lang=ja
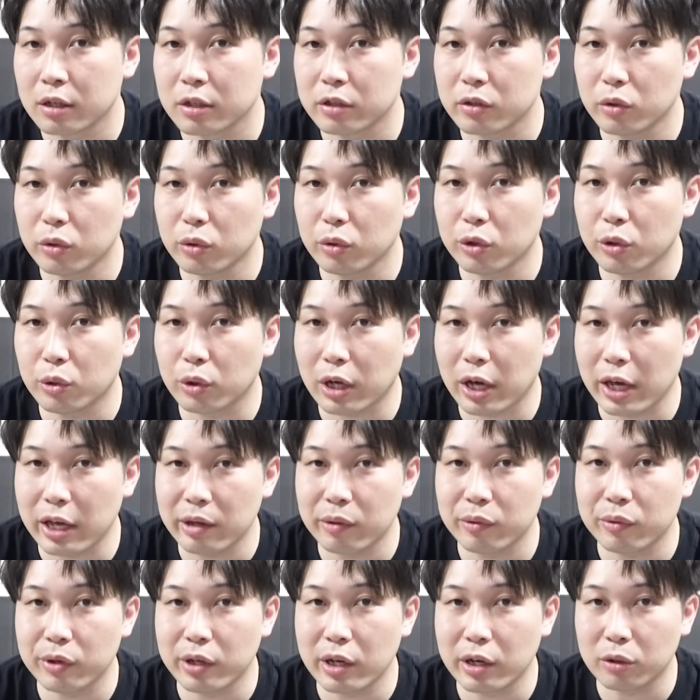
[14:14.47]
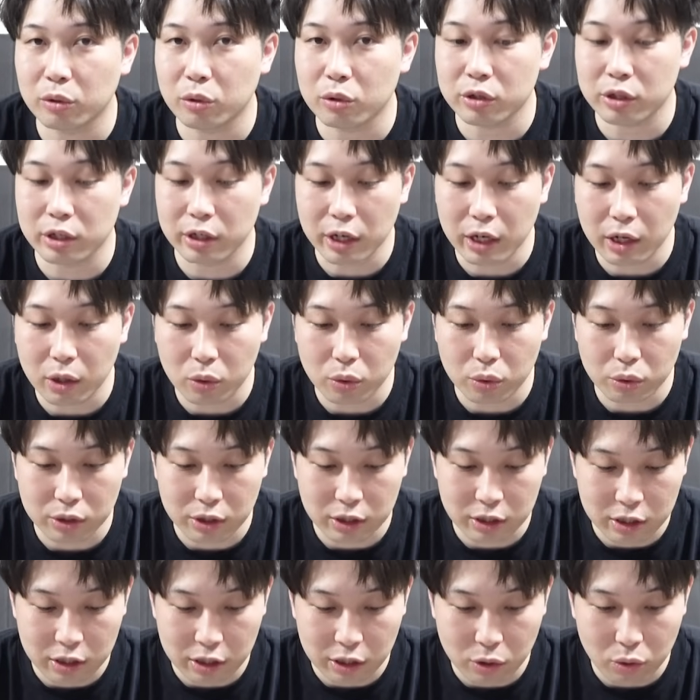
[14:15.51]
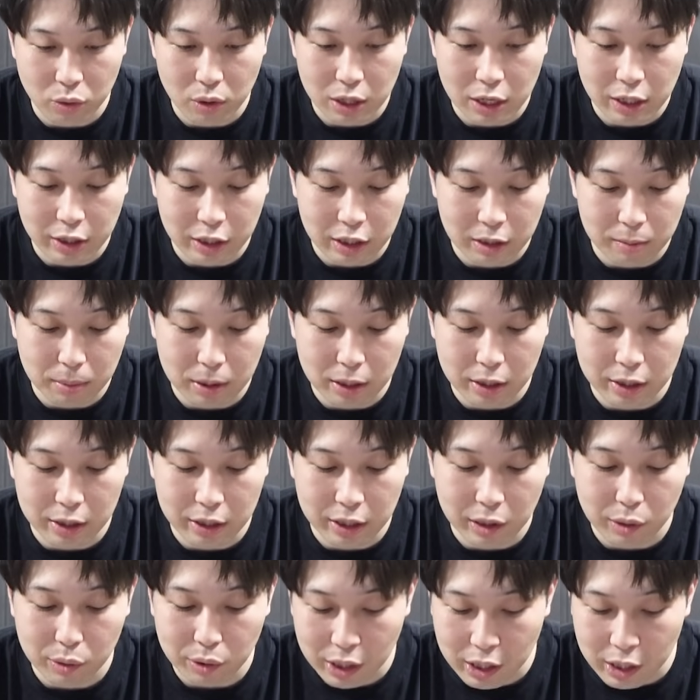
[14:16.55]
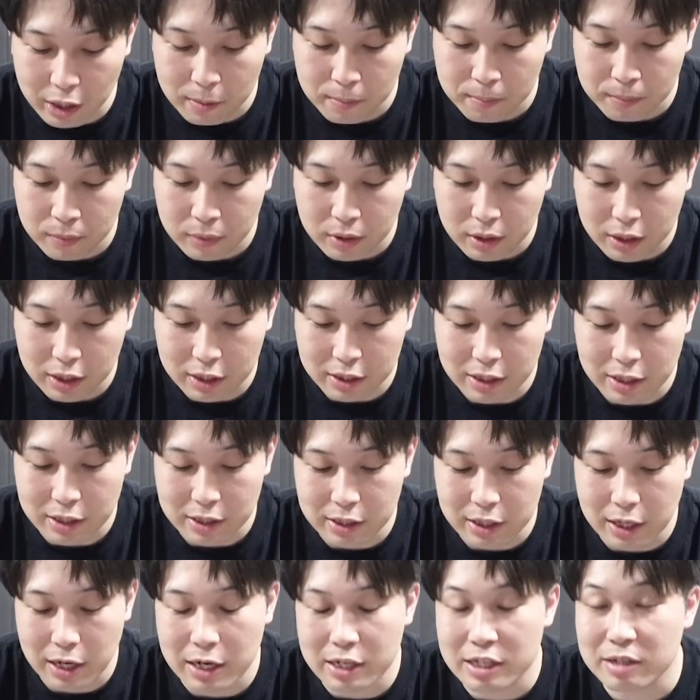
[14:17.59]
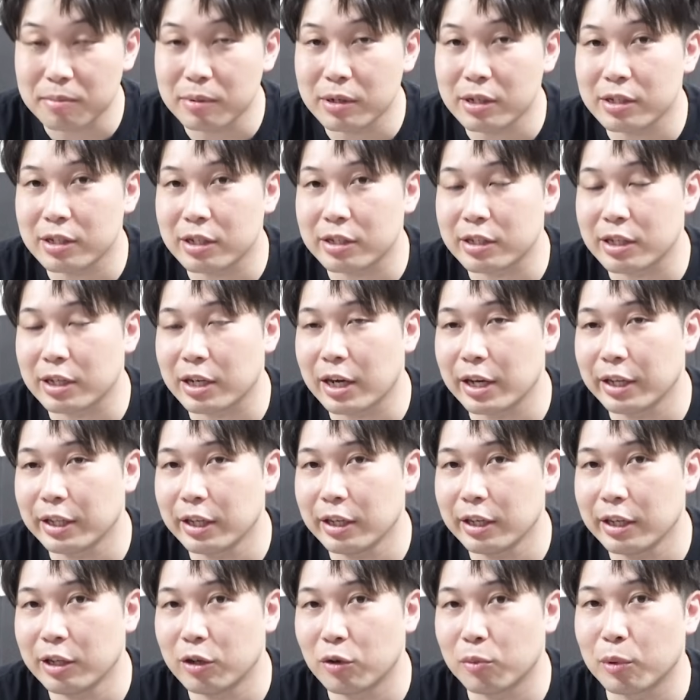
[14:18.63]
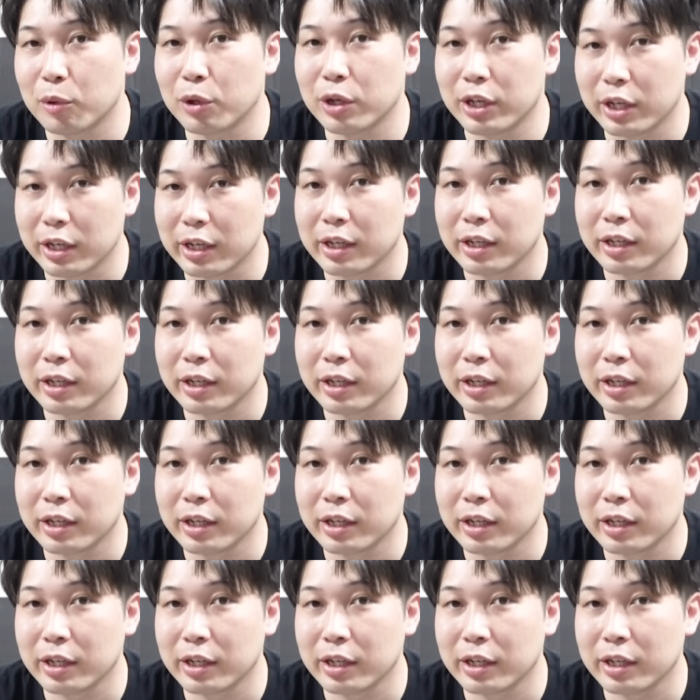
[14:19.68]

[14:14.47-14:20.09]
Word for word: そういう時の回復役としてね、このチシャネコはかなり便利だよね。SS が8プラス8で回転いいのもいい。